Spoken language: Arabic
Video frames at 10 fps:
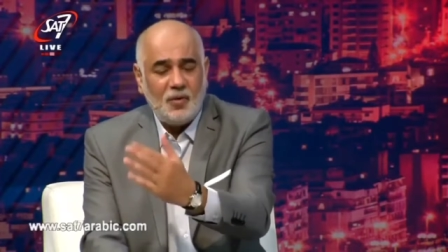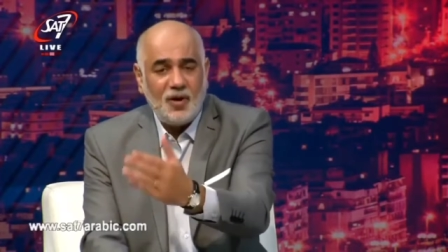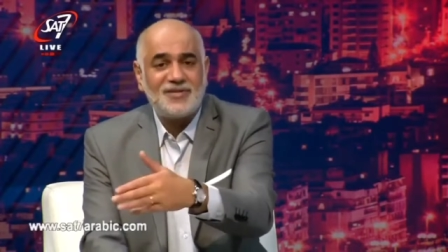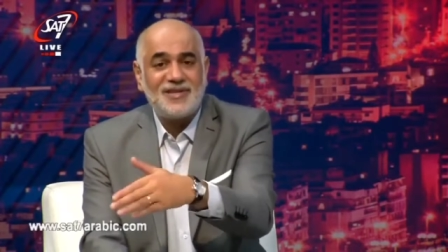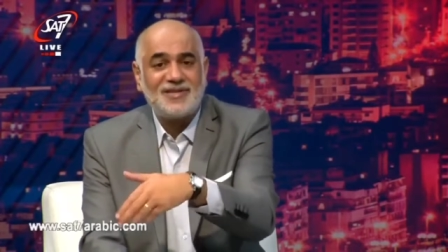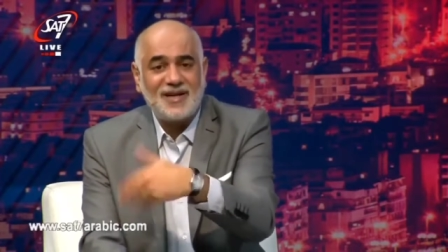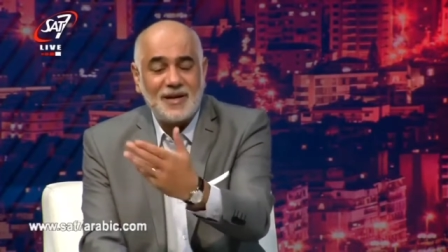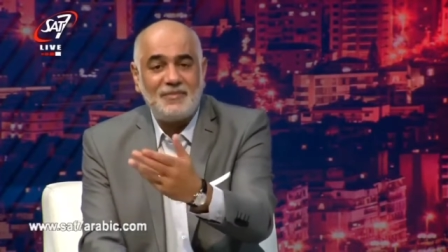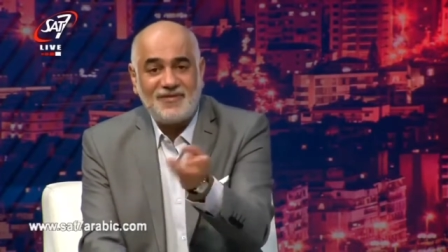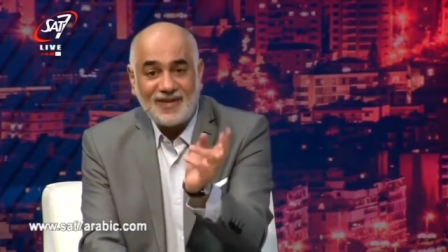هون ساعتها
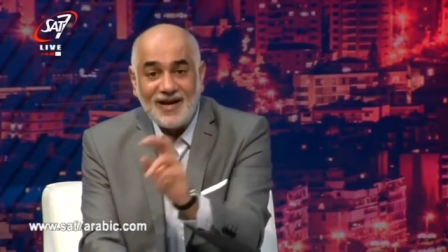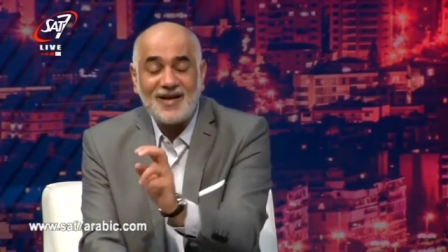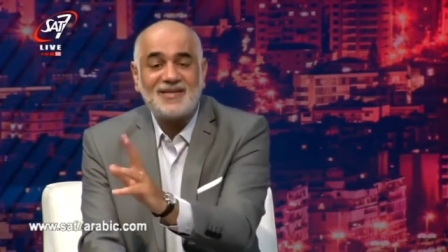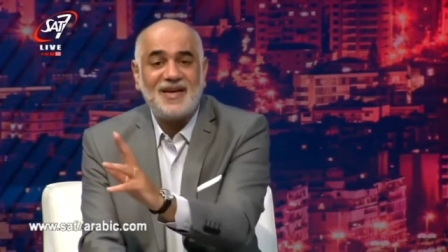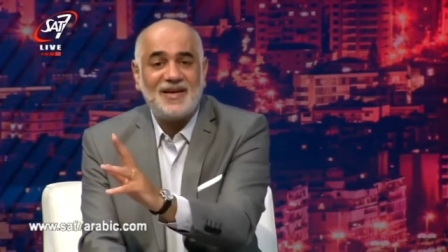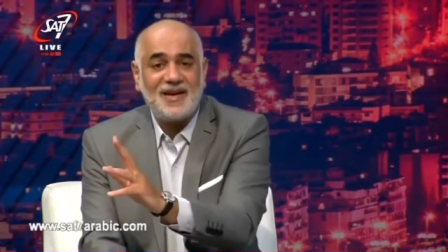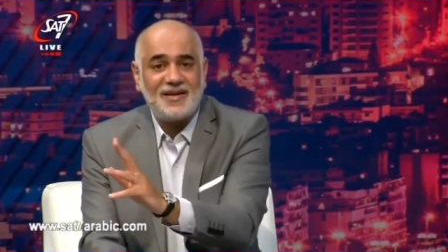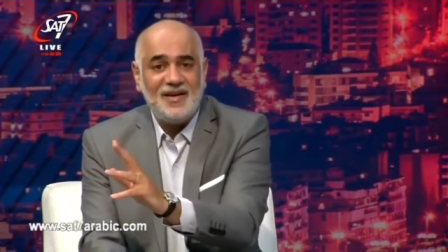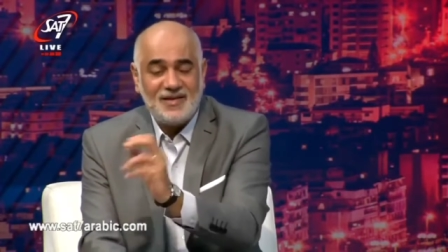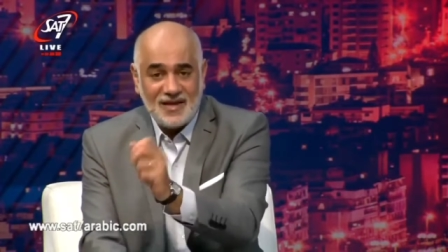الرب يفتح لك ذهنك
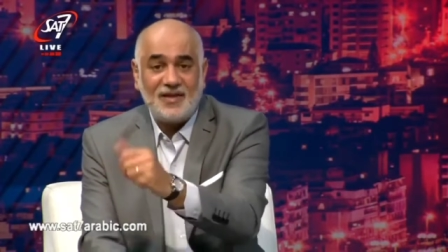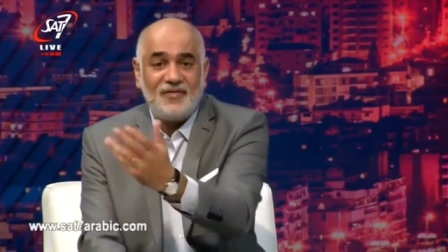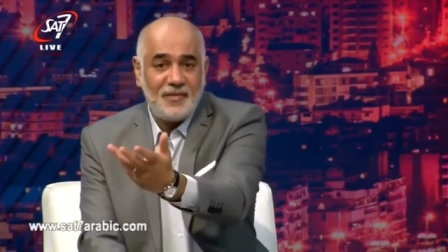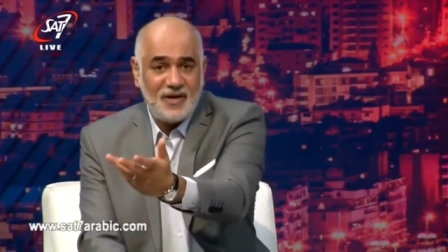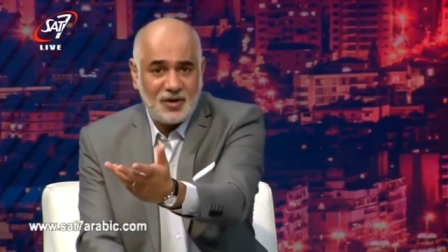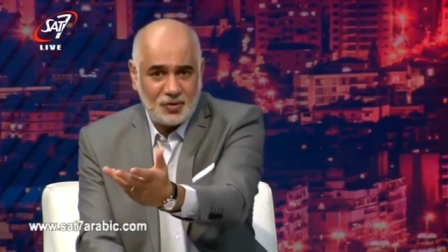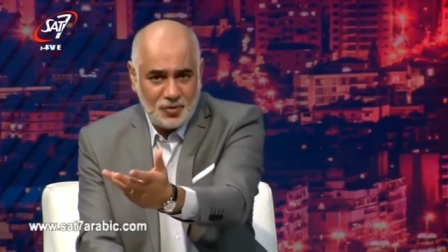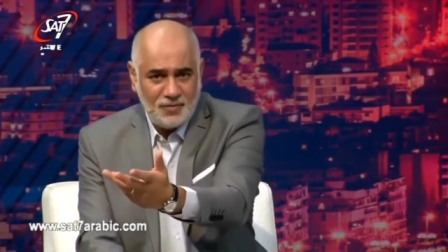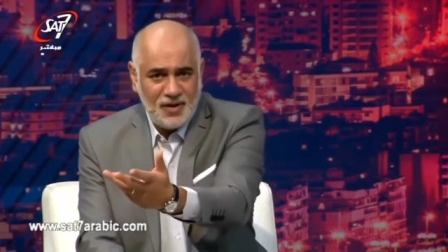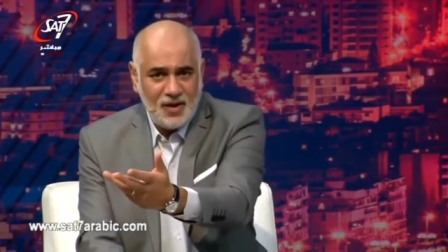تتفهم
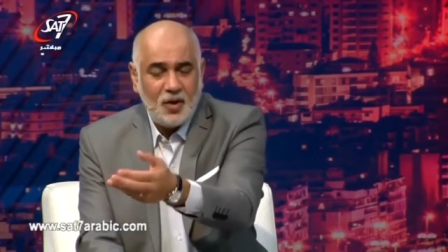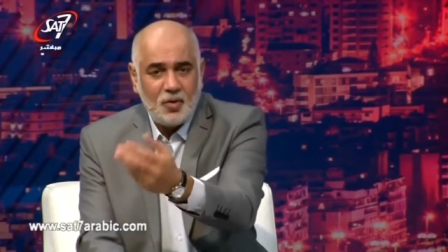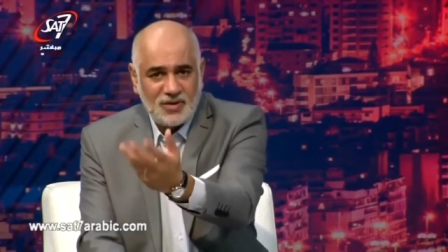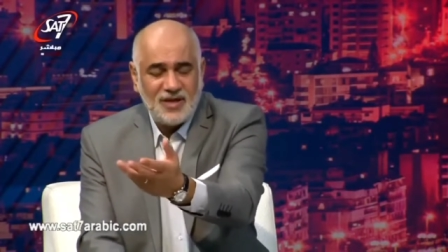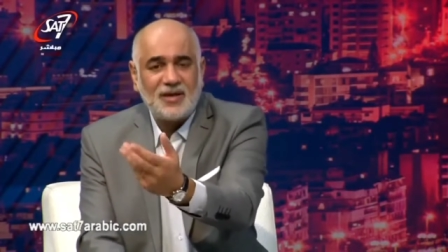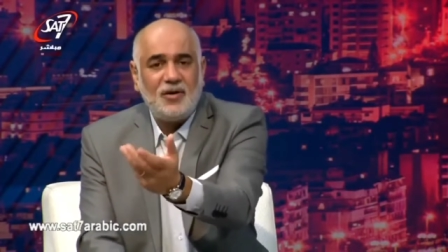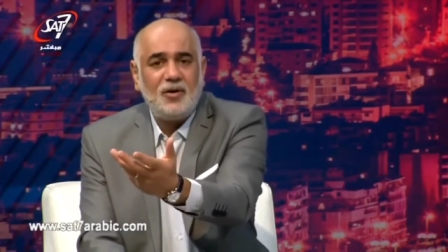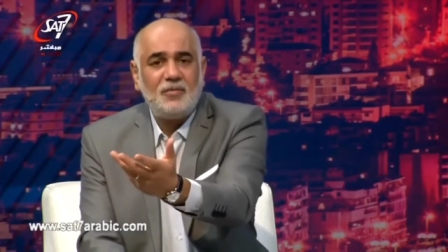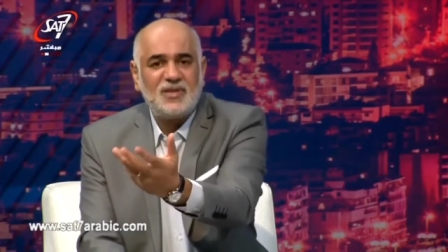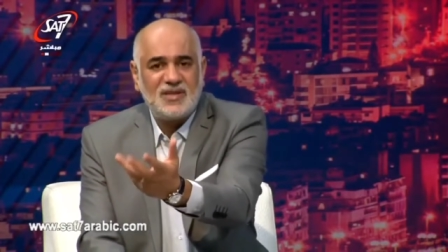الكتب وساعتها
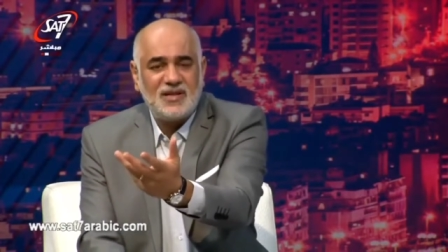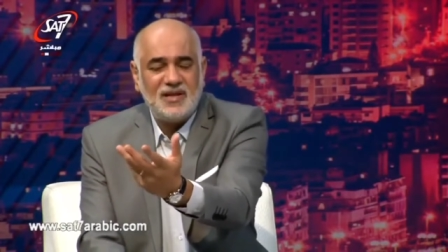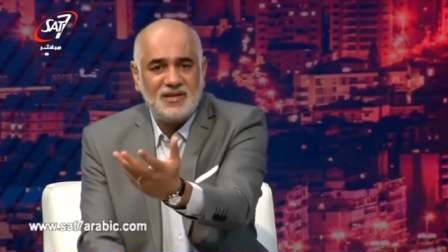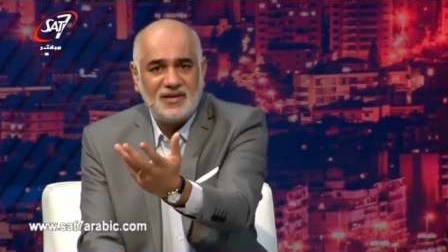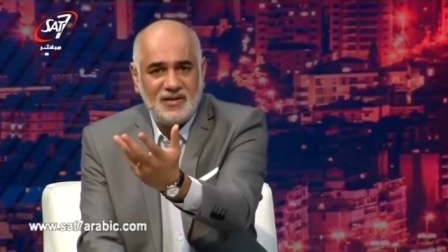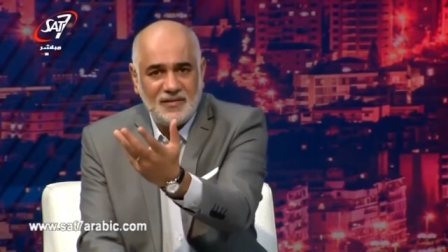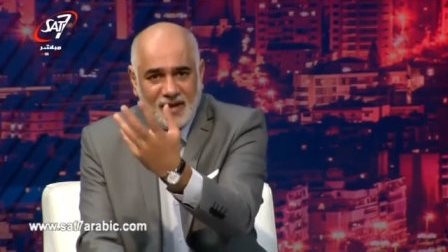هون بتصير انت